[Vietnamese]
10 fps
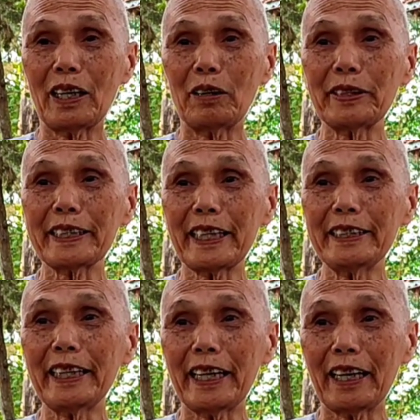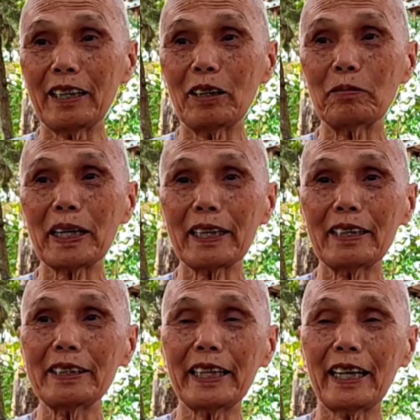ông thanh sĩ về ông ba
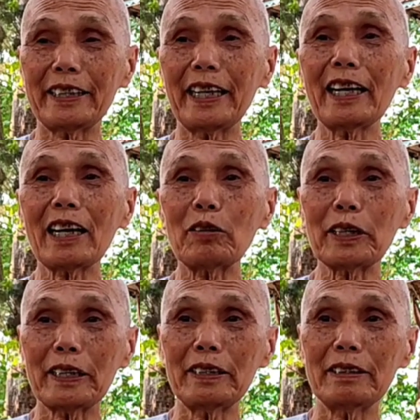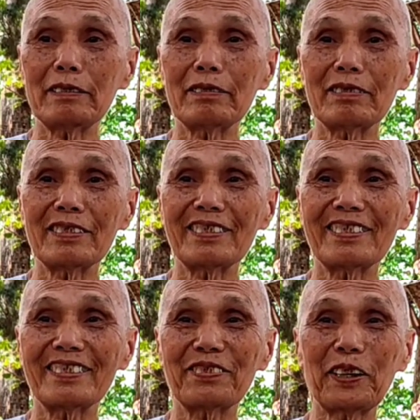thới về giá cáo thị
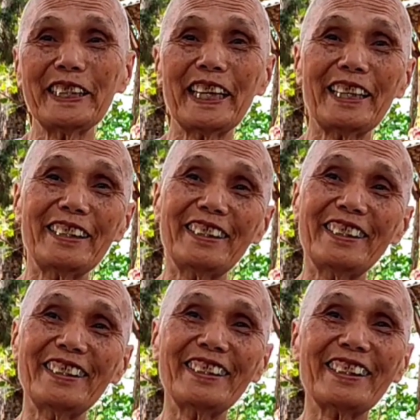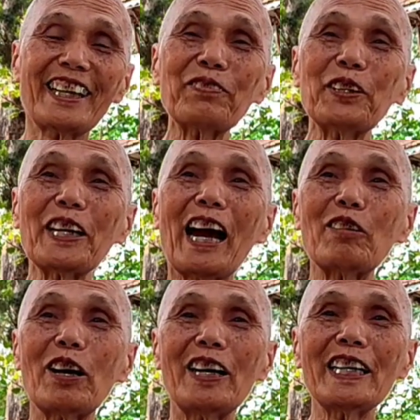vì gì cấp đó
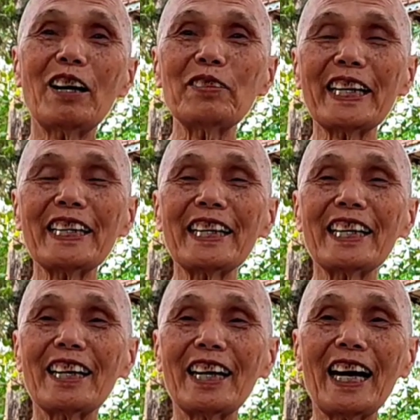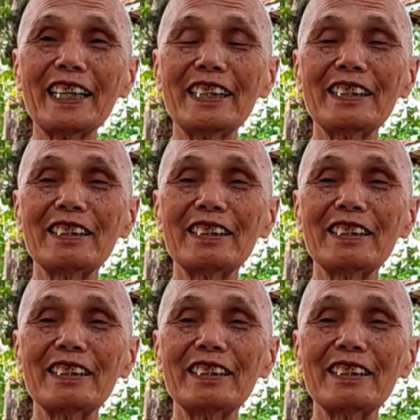đạo loạn không ai nghe lời ai